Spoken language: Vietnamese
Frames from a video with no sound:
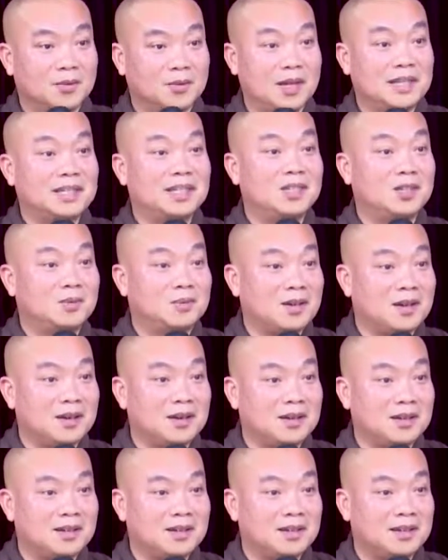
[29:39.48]
Qua sử dụng
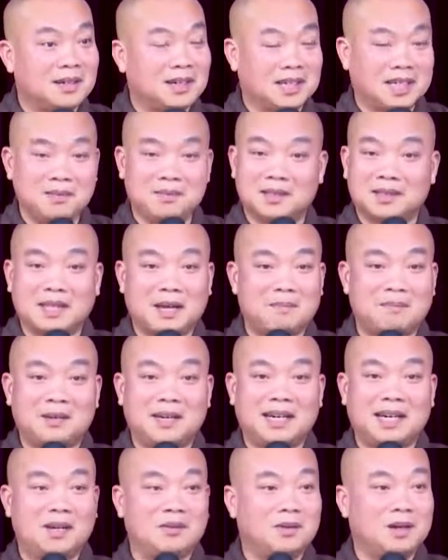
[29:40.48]
đó là khi mình tập
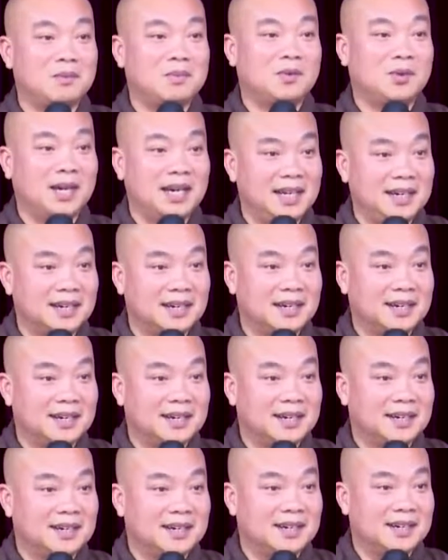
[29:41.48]
là ngay lúc đó mình khỏe liền.
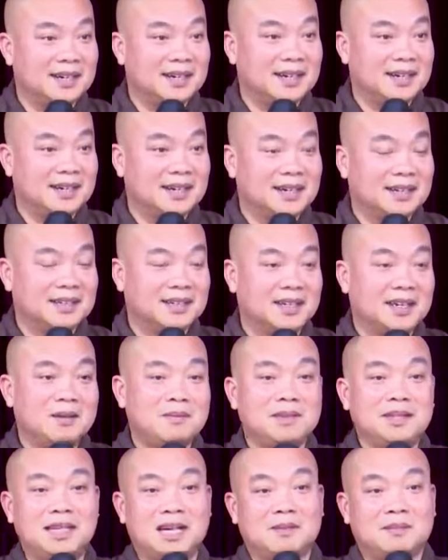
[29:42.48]
Chứ
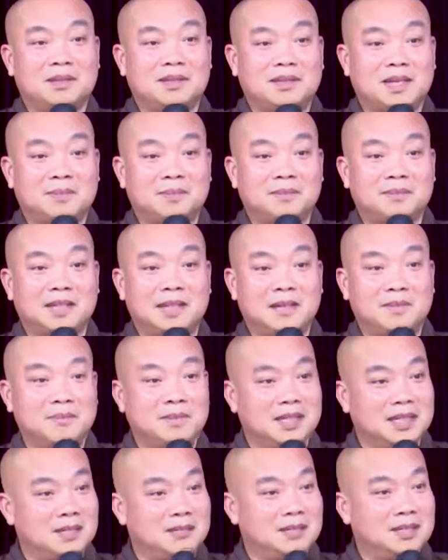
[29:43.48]
không lý nào mình tập hôm nay
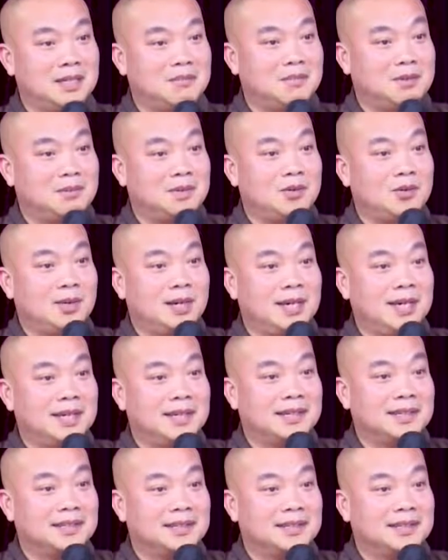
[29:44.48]
mười năm sau mình mới khỏe.